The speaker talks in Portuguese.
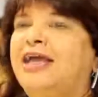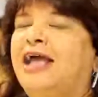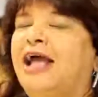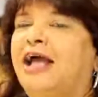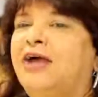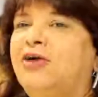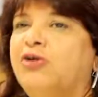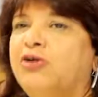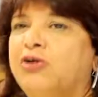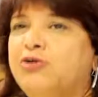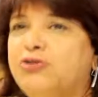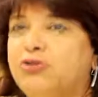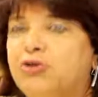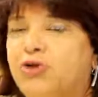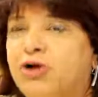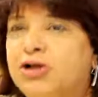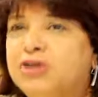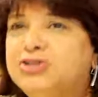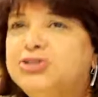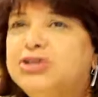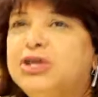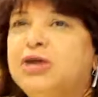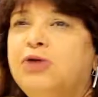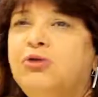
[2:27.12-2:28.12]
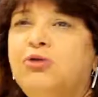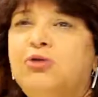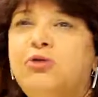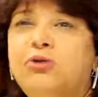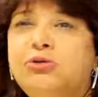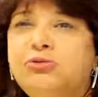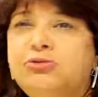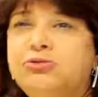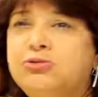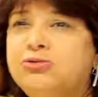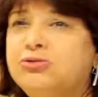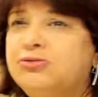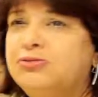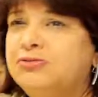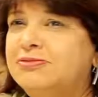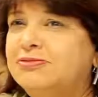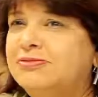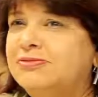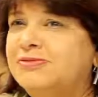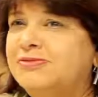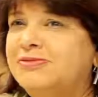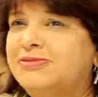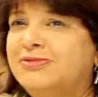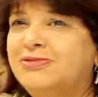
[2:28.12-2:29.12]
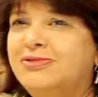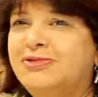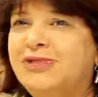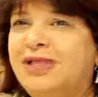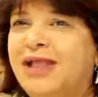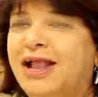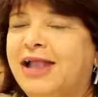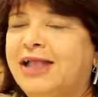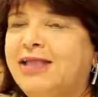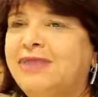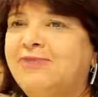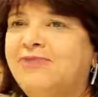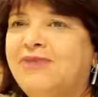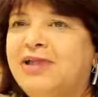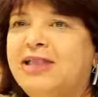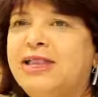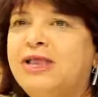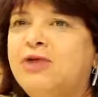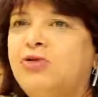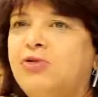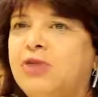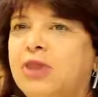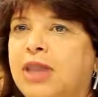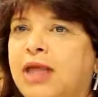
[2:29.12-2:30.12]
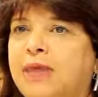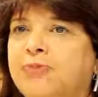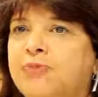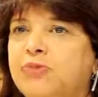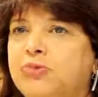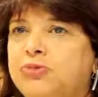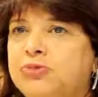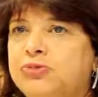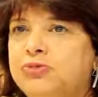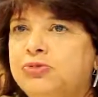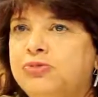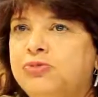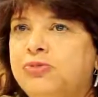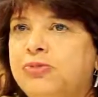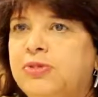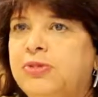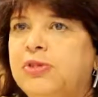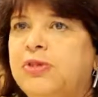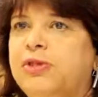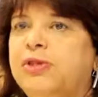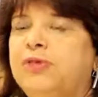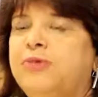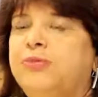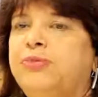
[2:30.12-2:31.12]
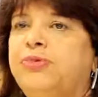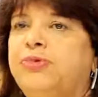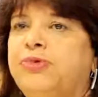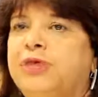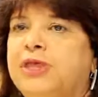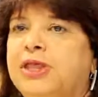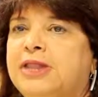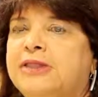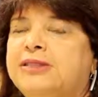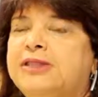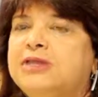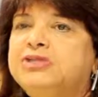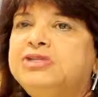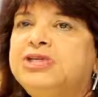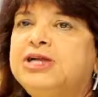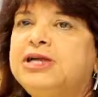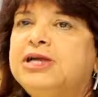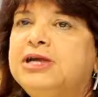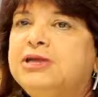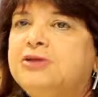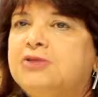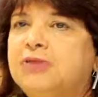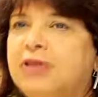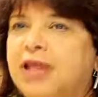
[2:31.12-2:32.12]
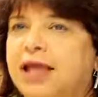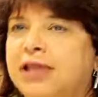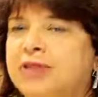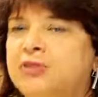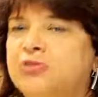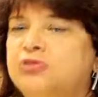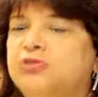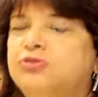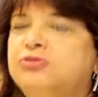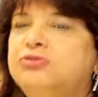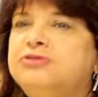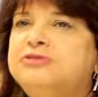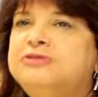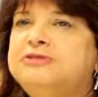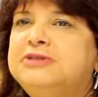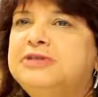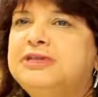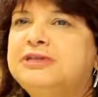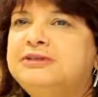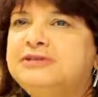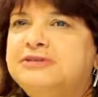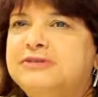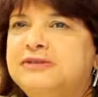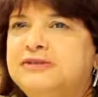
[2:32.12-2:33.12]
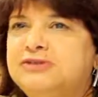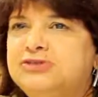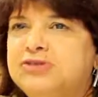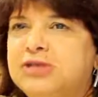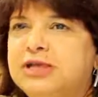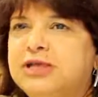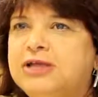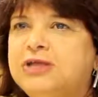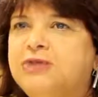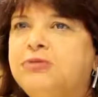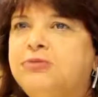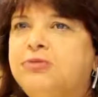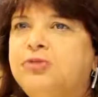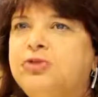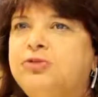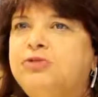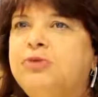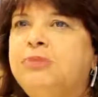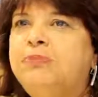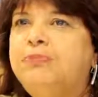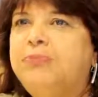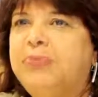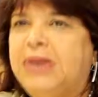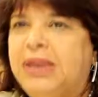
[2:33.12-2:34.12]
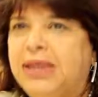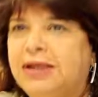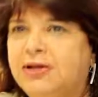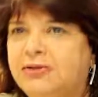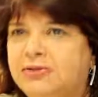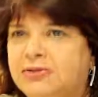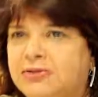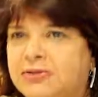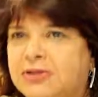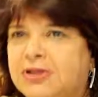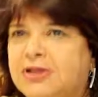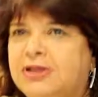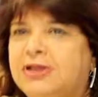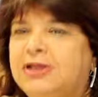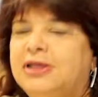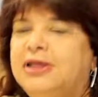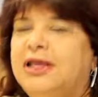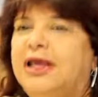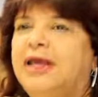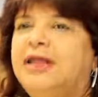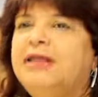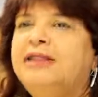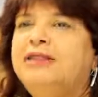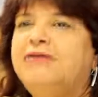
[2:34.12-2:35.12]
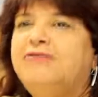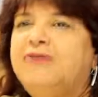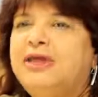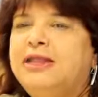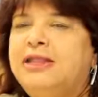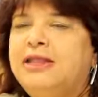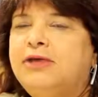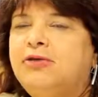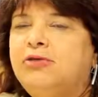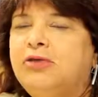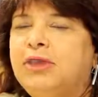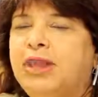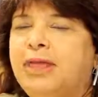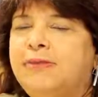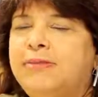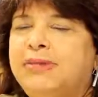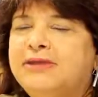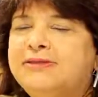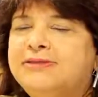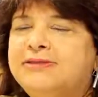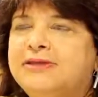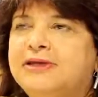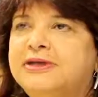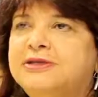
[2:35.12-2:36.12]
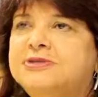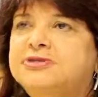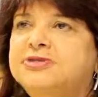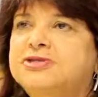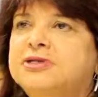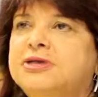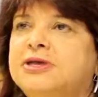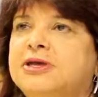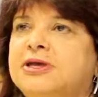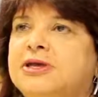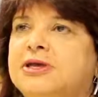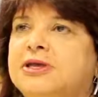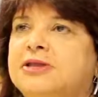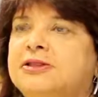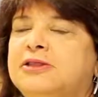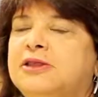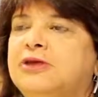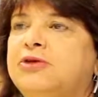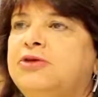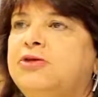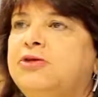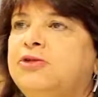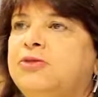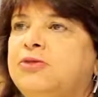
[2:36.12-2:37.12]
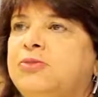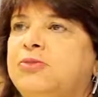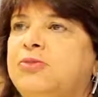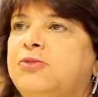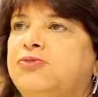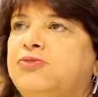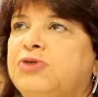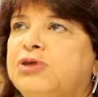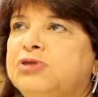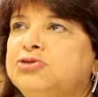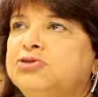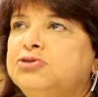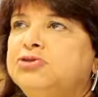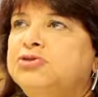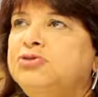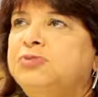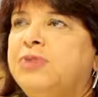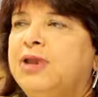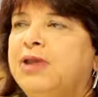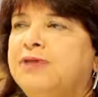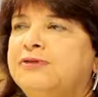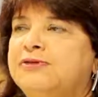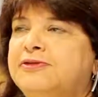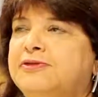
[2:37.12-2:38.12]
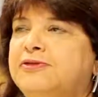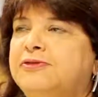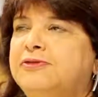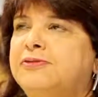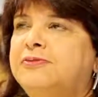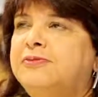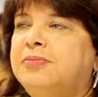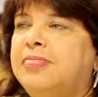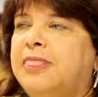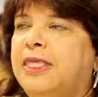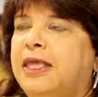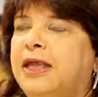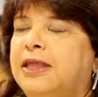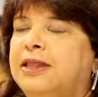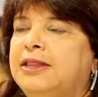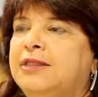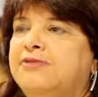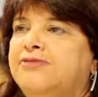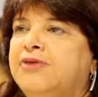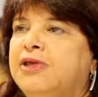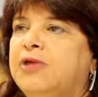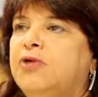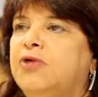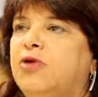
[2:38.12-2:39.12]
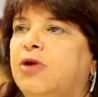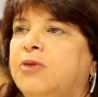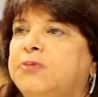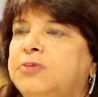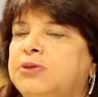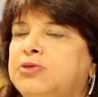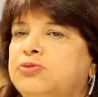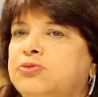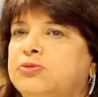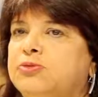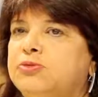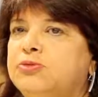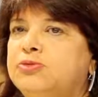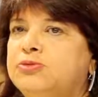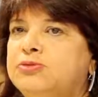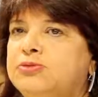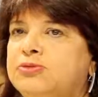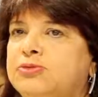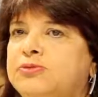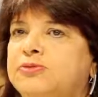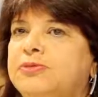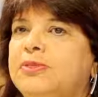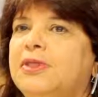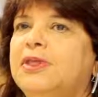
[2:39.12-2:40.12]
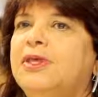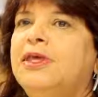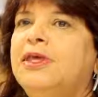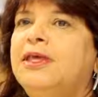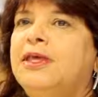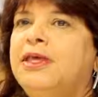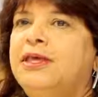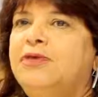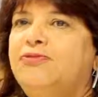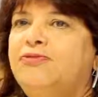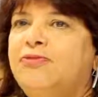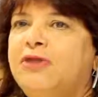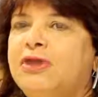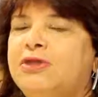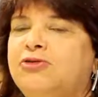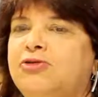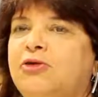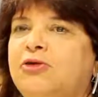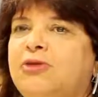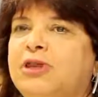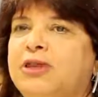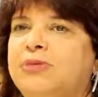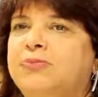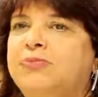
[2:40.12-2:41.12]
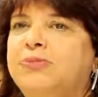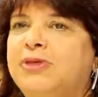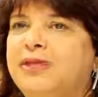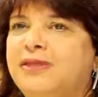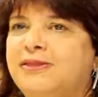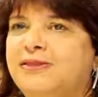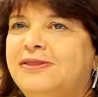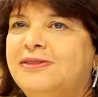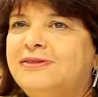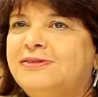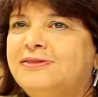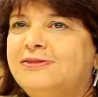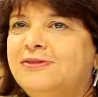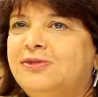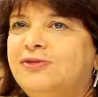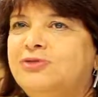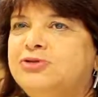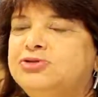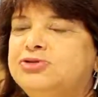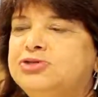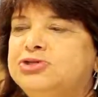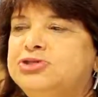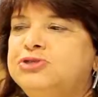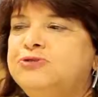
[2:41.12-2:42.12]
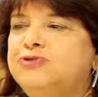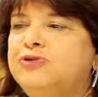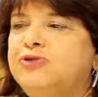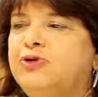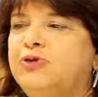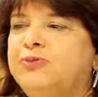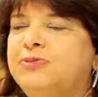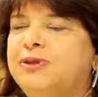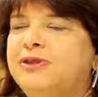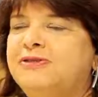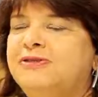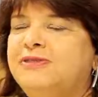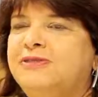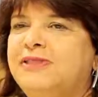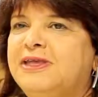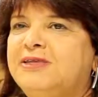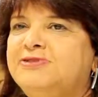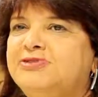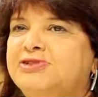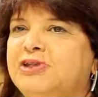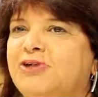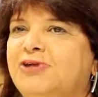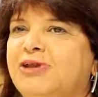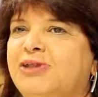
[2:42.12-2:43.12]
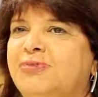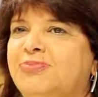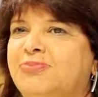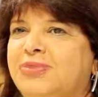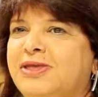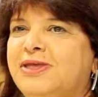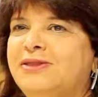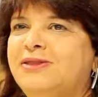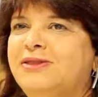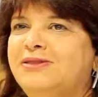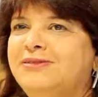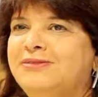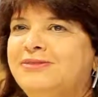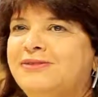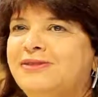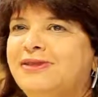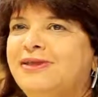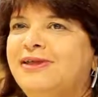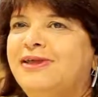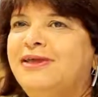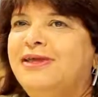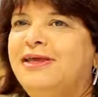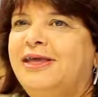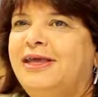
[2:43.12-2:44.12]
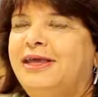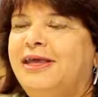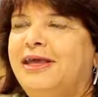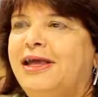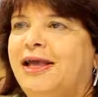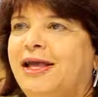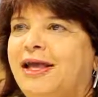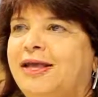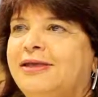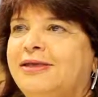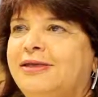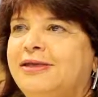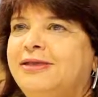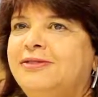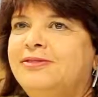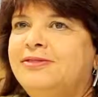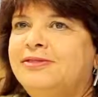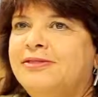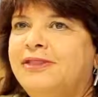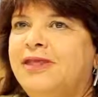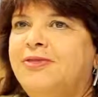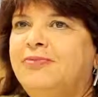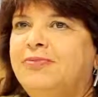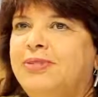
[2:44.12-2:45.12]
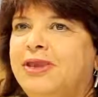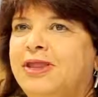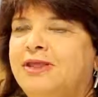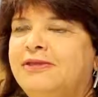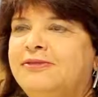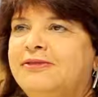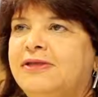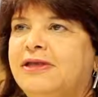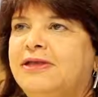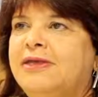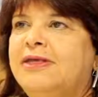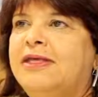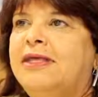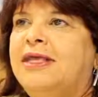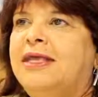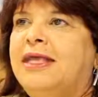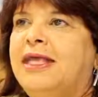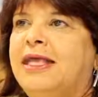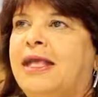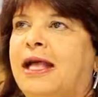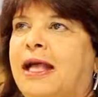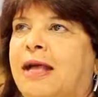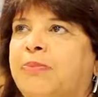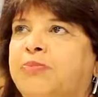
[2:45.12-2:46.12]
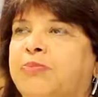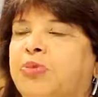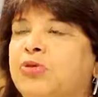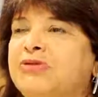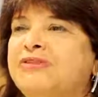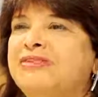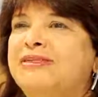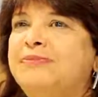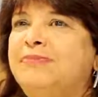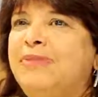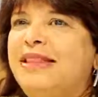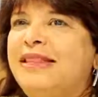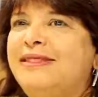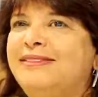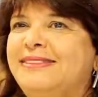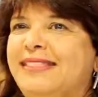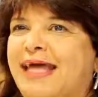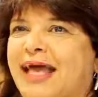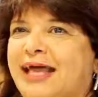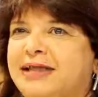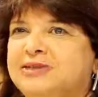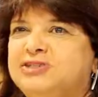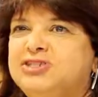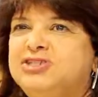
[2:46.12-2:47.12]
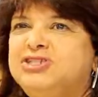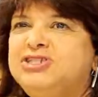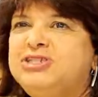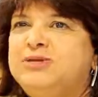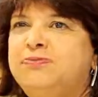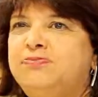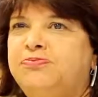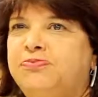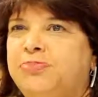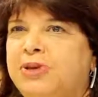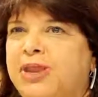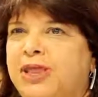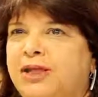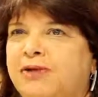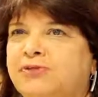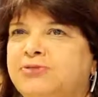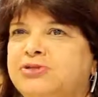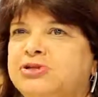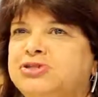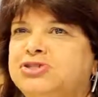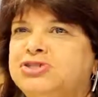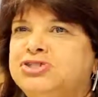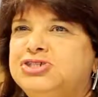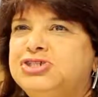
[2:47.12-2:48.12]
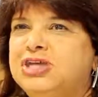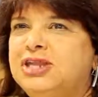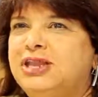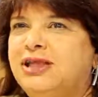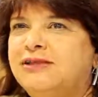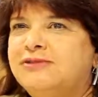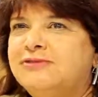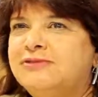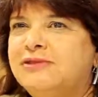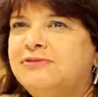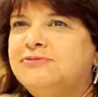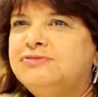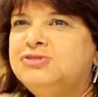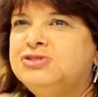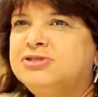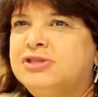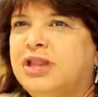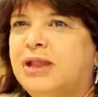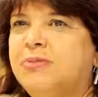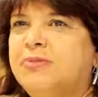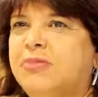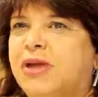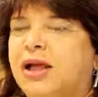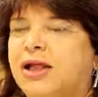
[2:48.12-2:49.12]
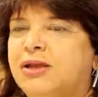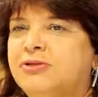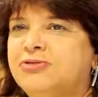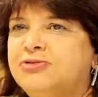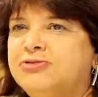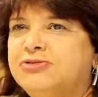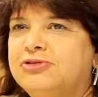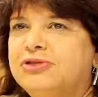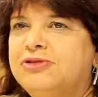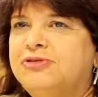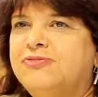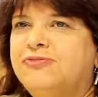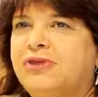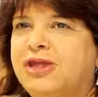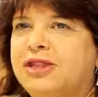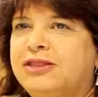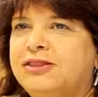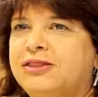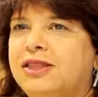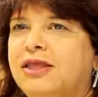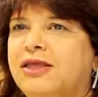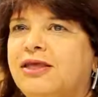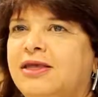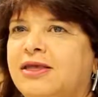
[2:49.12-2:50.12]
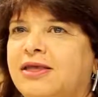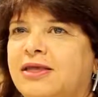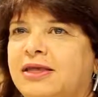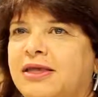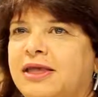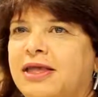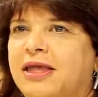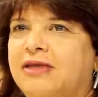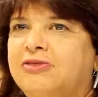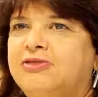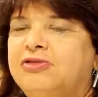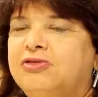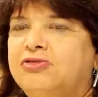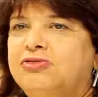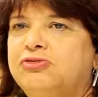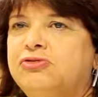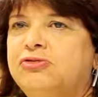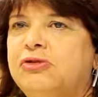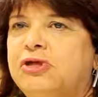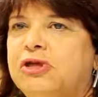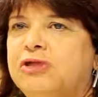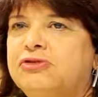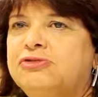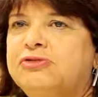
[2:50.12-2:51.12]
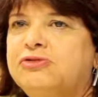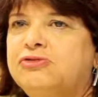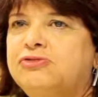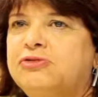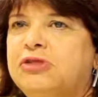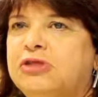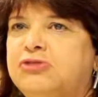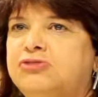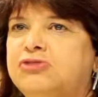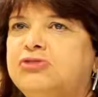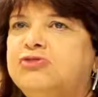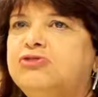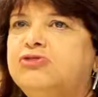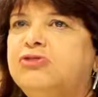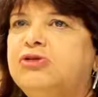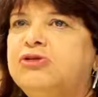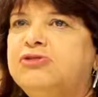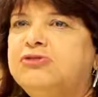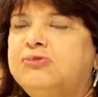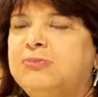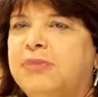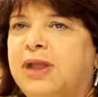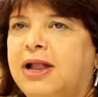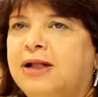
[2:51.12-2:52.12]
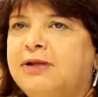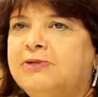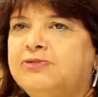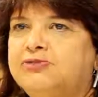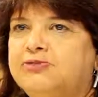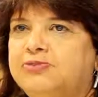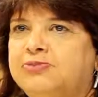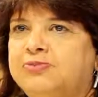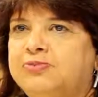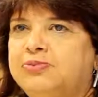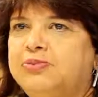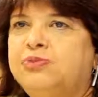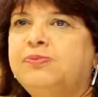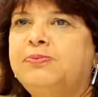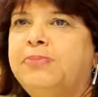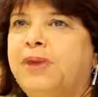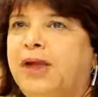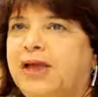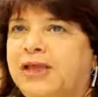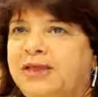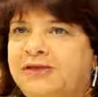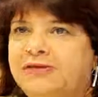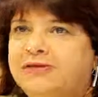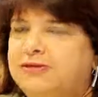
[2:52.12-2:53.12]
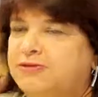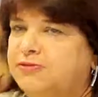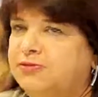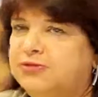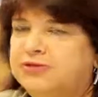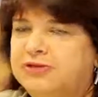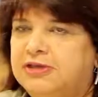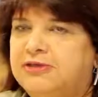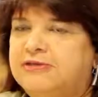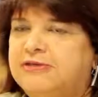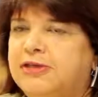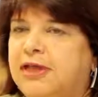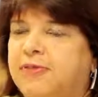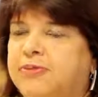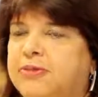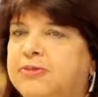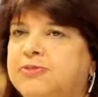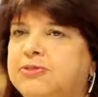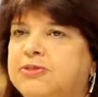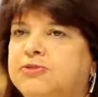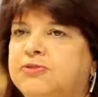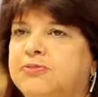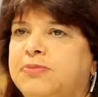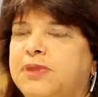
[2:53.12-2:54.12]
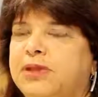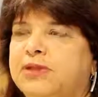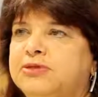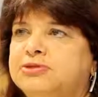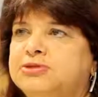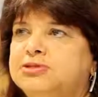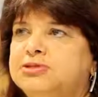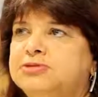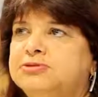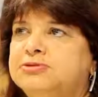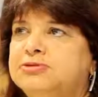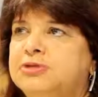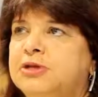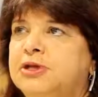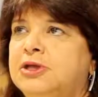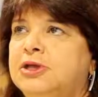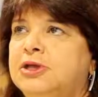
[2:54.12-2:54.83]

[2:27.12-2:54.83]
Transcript: Agora, o norte é outro lugar que vai decolar muito, porque está chegando lá indústrias e chegando muito emprego, ainda vai decolar bastante. Então, eu, como eu vejo que o Brasil, e ainda vem Copa do Mundo e vem Olimpíadas. Hoje eu tive com o presidente da Olimpíadas é, aqui na empresa a possibilidade de emprego e de geração de trabalhos que vai ter esses, do, esses, esses dois marcos para um país que vocês sabem muito bem disso.